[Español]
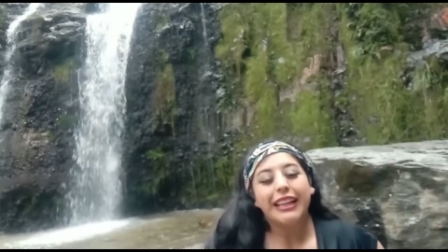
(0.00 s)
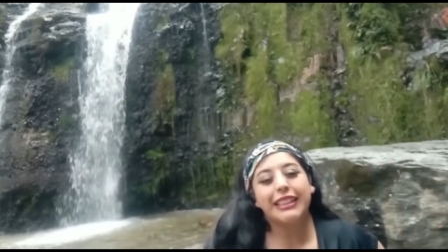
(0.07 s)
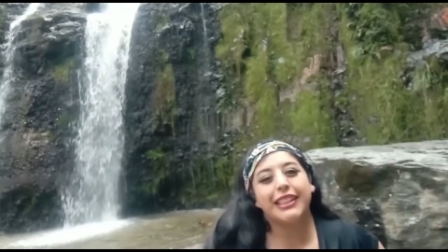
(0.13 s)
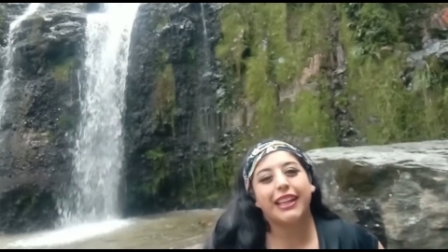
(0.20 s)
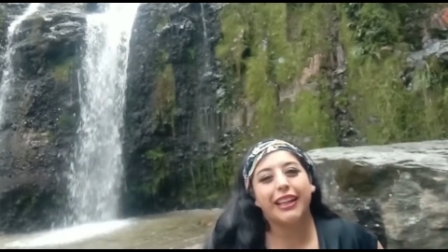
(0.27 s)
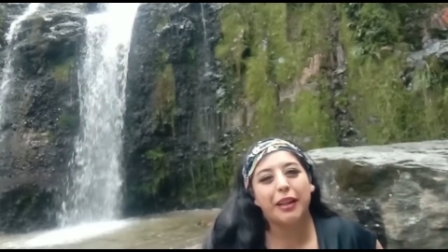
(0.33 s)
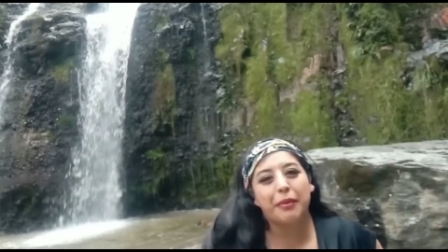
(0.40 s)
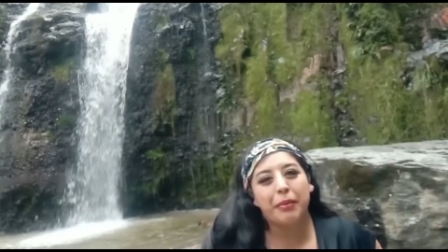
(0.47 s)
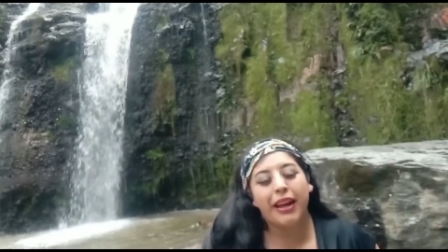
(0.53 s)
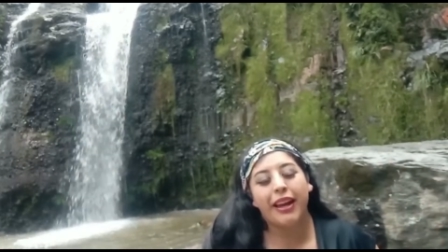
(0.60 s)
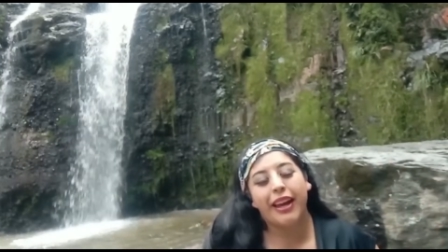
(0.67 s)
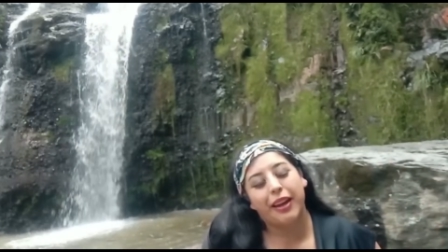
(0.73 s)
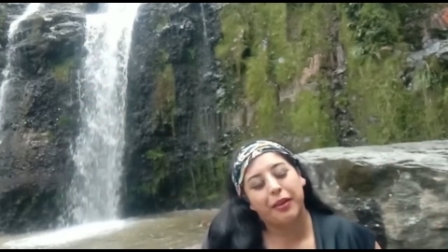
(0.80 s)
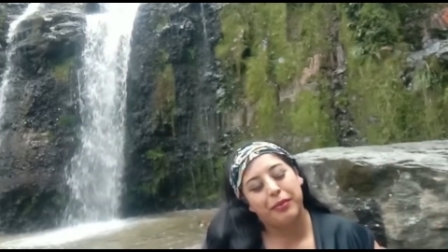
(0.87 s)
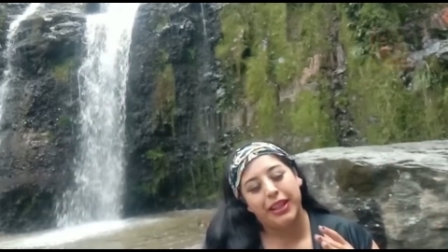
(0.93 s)
y
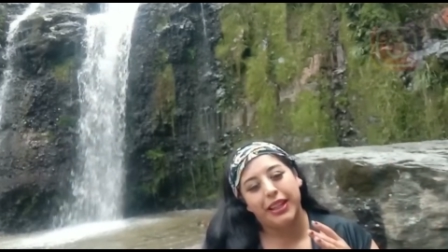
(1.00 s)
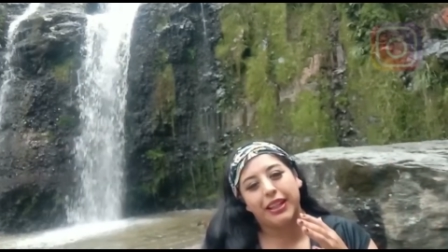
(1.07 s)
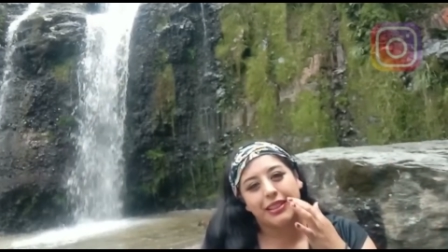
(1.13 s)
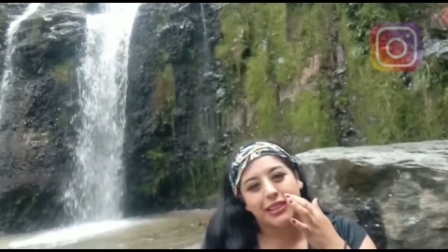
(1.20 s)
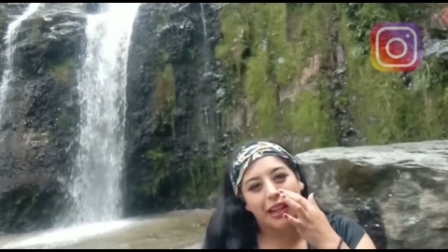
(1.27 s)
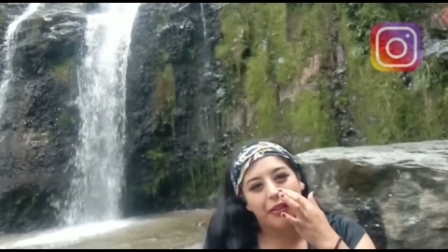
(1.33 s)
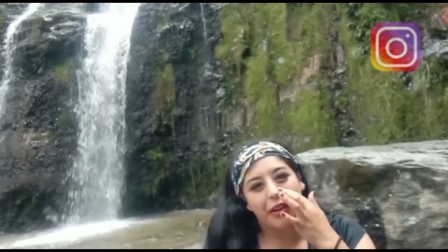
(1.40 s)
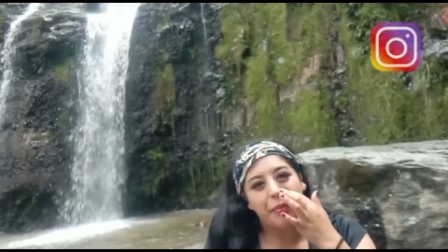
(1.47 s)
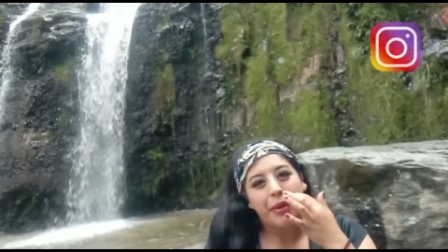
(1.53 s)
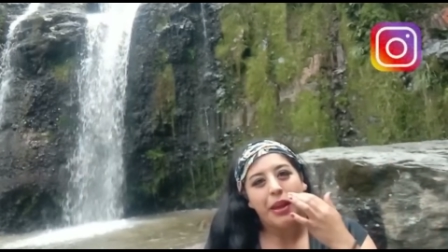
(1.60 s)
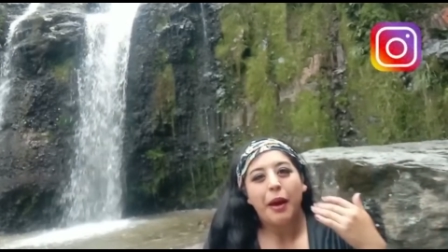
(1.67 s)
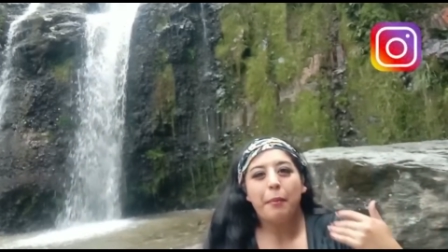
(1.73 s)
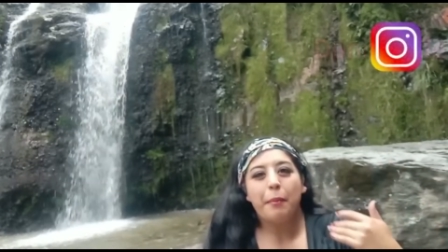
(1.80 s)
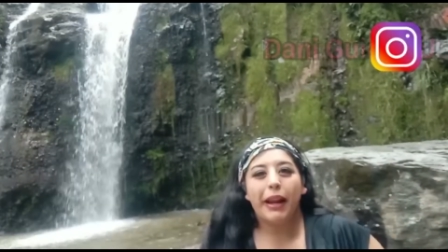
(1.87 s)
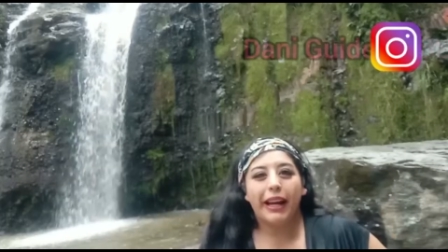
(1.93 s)
seguirme en mi Instagram
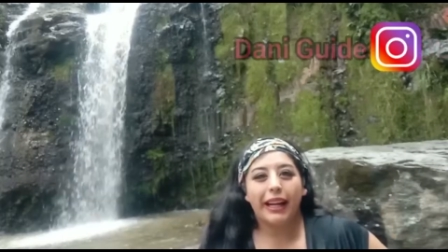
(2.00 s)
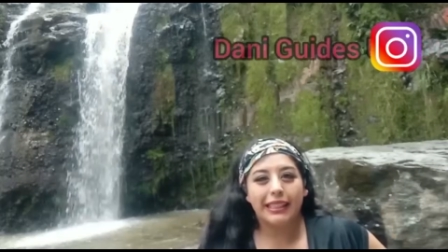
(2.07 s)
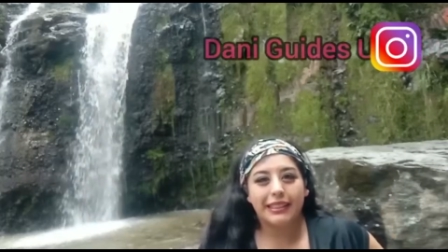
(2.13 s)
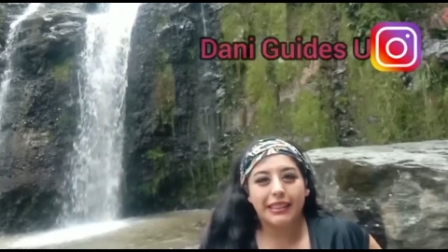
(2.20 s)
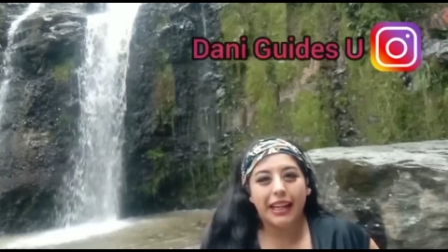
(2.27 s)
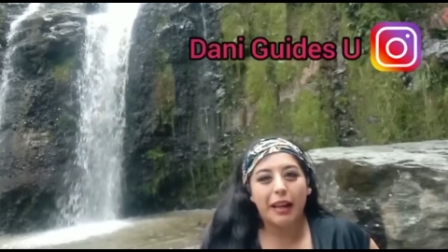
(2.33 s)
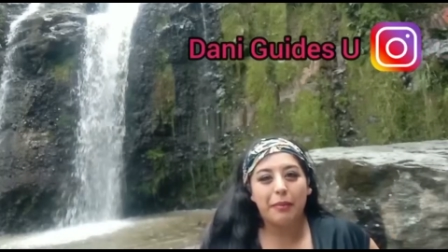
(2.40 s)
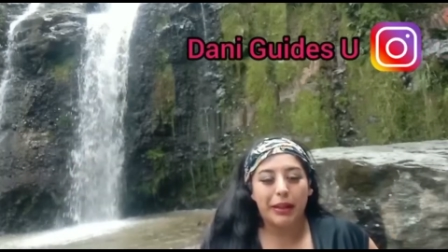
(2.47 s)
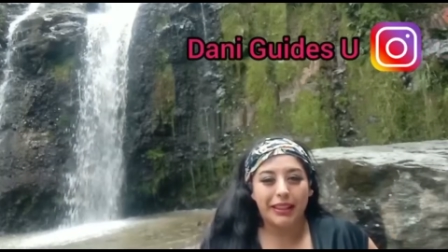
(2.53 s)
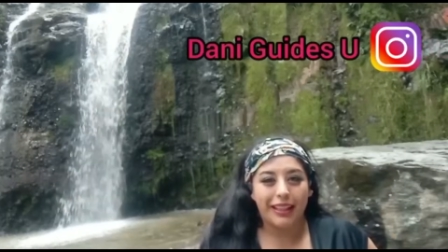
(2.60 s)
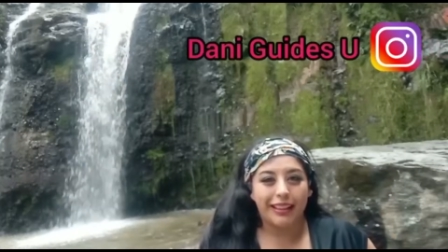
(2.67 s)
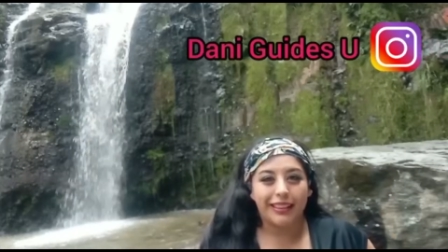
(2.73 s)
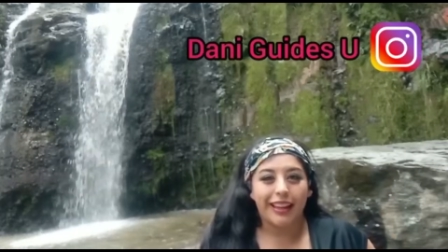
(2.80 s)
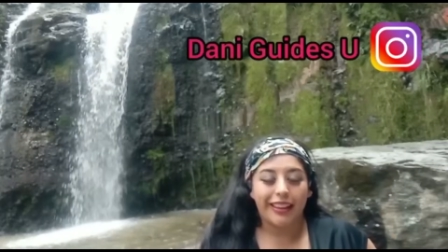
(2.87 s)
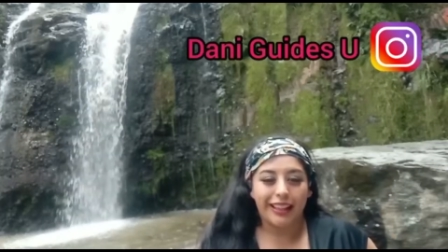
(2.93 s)
para que estén al
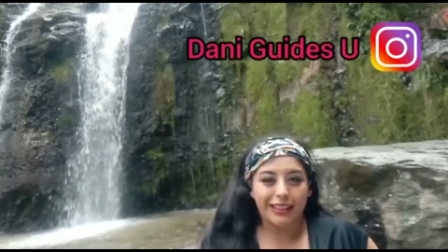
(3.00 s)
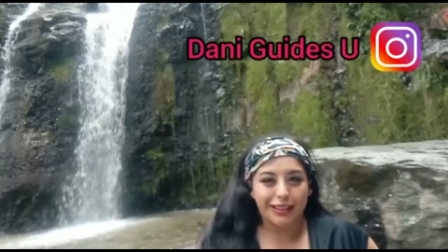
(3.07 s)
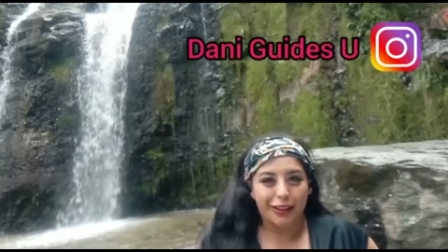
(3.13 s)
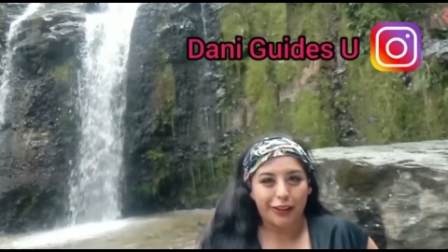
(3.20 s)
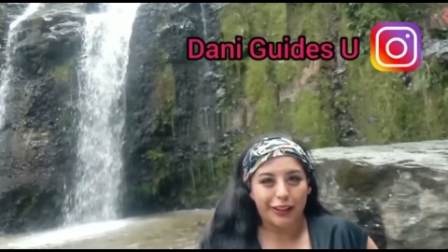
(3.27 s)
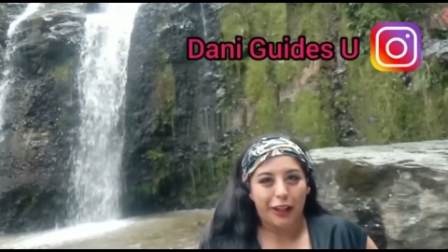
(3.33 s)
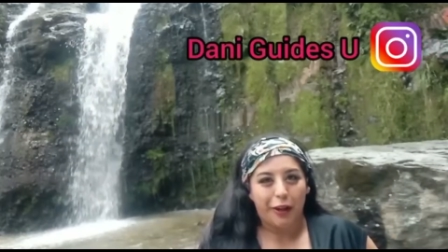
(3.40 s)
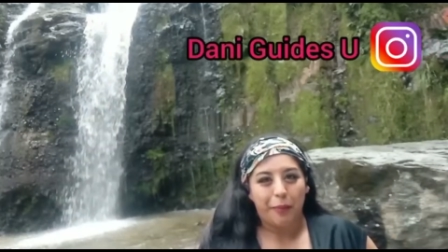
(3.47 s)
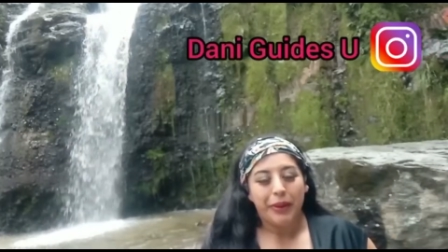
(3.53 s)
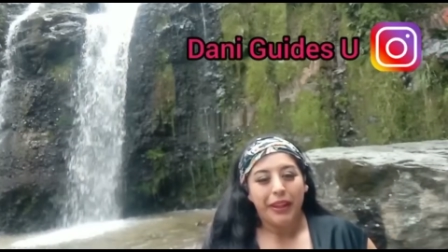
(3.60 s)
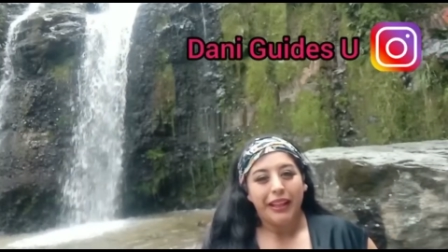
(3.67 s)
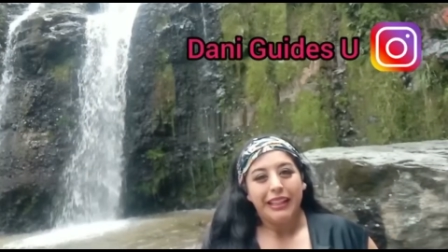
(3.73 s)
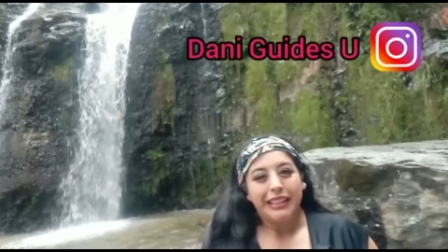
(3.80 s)
pendiente del sorteo.